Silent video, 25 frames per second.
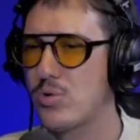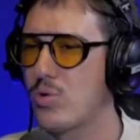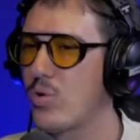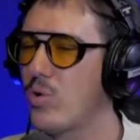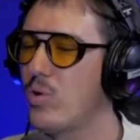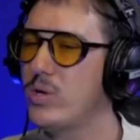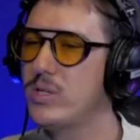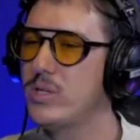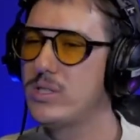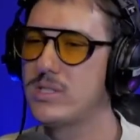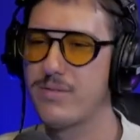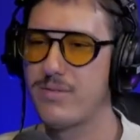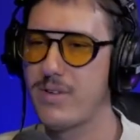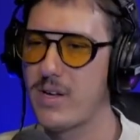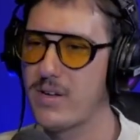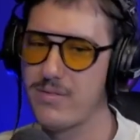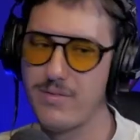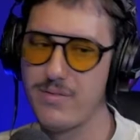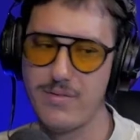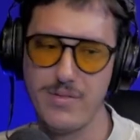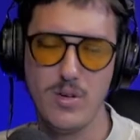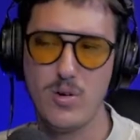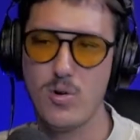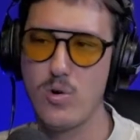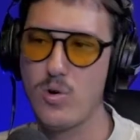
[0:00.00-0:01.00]
coisa vai
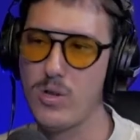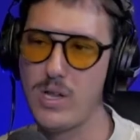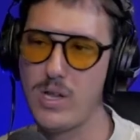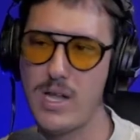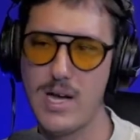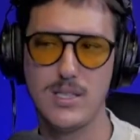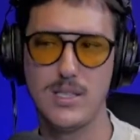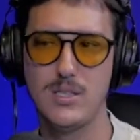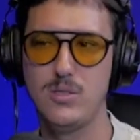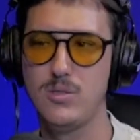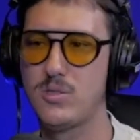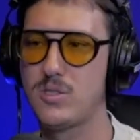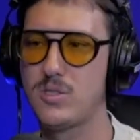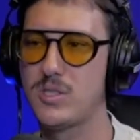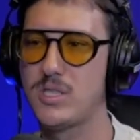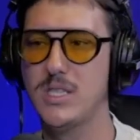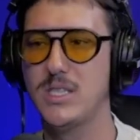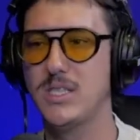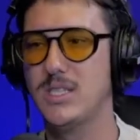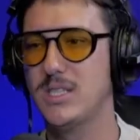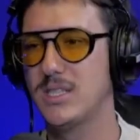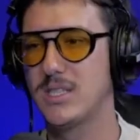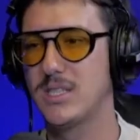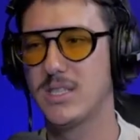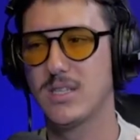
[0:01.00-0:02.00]
vir colada no
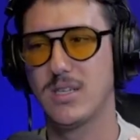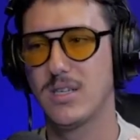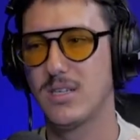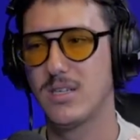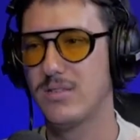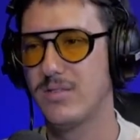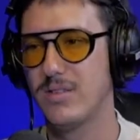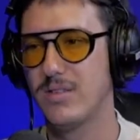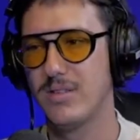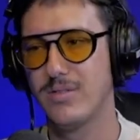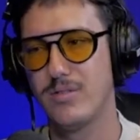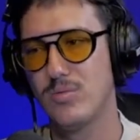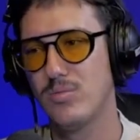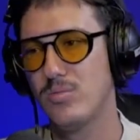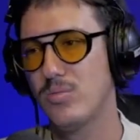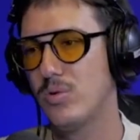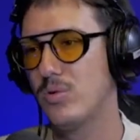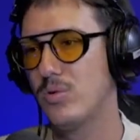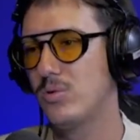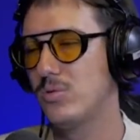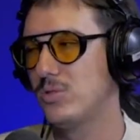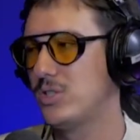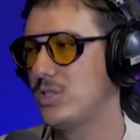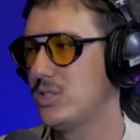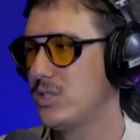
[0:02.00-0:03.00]
Senna, tá ligado? Uhum. Vai vir um uhum.
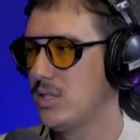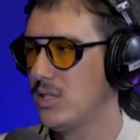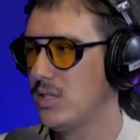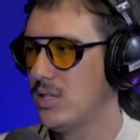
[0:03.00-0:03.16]
monte.